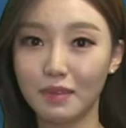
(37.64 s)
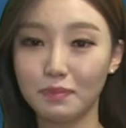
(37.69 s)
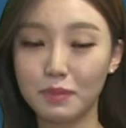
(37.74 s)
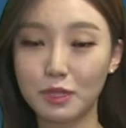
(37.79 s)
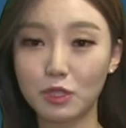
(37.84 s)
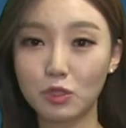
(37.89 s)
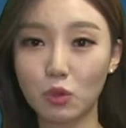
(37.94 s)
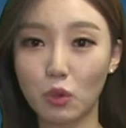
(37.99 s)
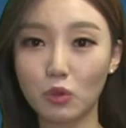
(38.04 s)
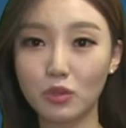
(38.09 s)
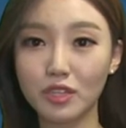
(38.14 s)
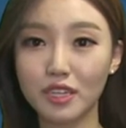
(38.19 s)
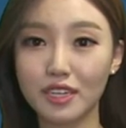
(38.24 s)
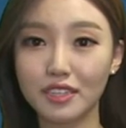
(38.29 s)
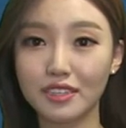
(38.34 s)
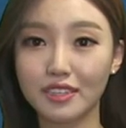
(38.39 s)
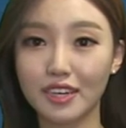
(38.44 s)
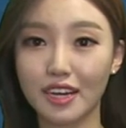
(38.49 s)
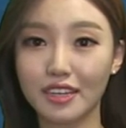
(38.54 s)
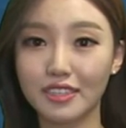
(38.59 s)
미국
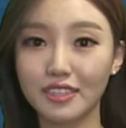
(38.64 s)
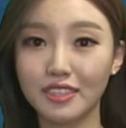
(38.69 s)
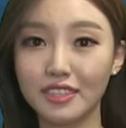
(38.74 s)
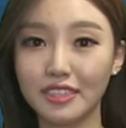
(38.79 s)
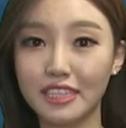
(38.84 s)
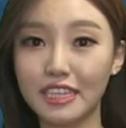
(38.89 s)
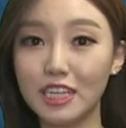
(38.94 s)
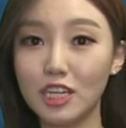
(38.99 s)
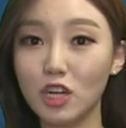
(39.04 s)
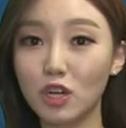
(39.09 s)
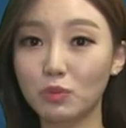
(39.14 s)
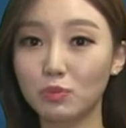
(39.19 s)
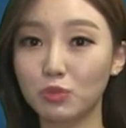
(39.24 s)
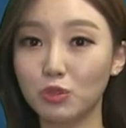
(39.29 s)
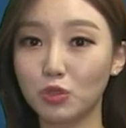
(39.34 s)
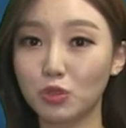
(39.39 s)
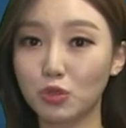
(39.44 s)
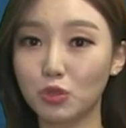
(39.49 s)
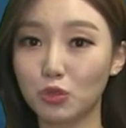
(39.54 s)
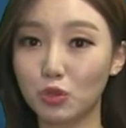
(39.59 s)
오클랜드항은 인력
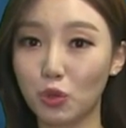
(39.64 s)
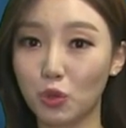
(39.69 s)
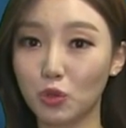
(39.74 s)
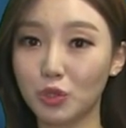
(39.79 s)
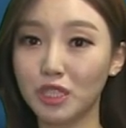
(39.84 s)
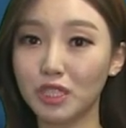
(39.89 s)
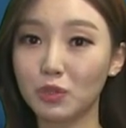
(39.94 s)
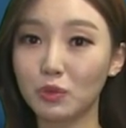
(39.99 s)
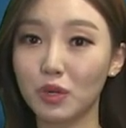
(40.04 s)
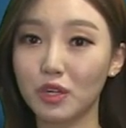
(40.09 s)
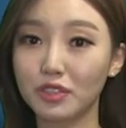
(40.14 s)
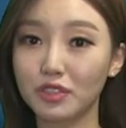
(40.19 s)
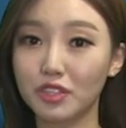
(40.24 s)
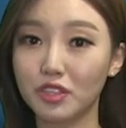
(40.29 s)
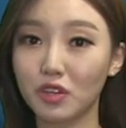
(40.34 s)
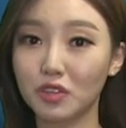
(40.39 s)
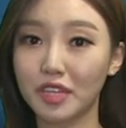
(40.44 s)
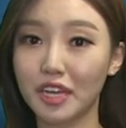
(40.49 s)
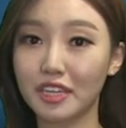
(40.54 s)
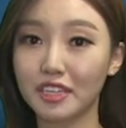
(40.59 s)
부족으로 시월
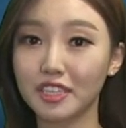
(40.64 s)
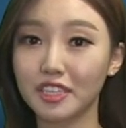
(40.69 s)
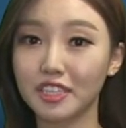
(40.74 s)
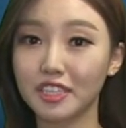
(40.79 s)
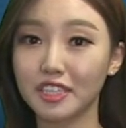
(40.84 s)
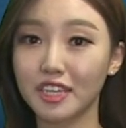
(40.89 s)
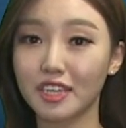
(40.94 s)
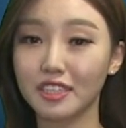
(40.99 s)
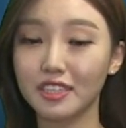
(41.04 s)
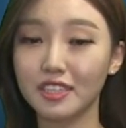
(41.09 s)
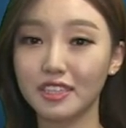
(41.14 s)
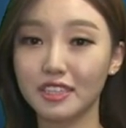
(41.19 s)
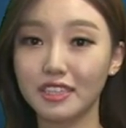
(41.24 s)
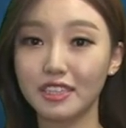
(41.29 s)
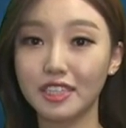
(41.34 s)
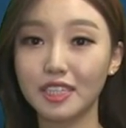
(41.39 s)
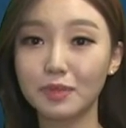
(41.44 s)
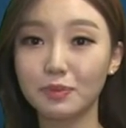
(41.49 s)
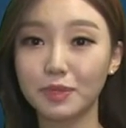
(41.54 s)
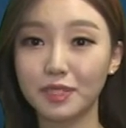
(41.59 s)
들어 대기 시간이
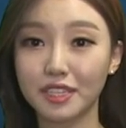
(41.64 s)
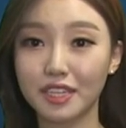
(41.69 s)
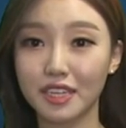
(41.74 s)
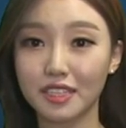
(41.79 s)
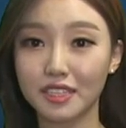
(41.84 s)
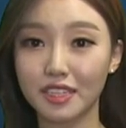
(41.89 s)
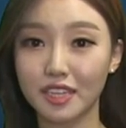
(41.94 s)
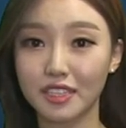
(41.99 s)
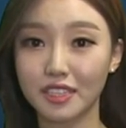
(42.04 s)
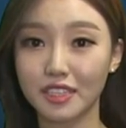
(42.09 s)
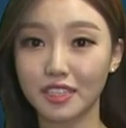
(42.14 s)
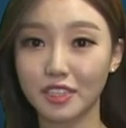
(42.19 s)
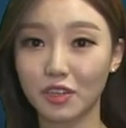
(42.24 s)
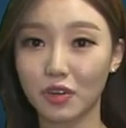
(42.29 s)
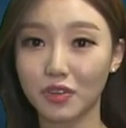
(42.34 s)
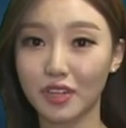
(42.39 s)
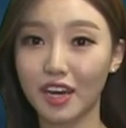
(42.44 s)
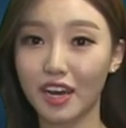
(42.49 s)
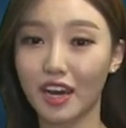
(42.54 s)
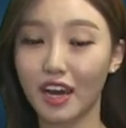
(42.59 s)
이십 시간까지
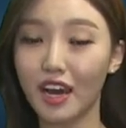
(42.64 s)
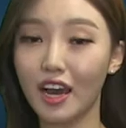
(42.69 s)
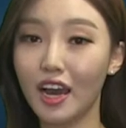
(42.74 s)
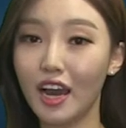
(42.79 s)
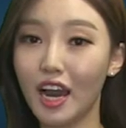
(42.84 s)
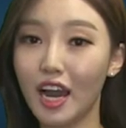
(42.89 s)
늘어나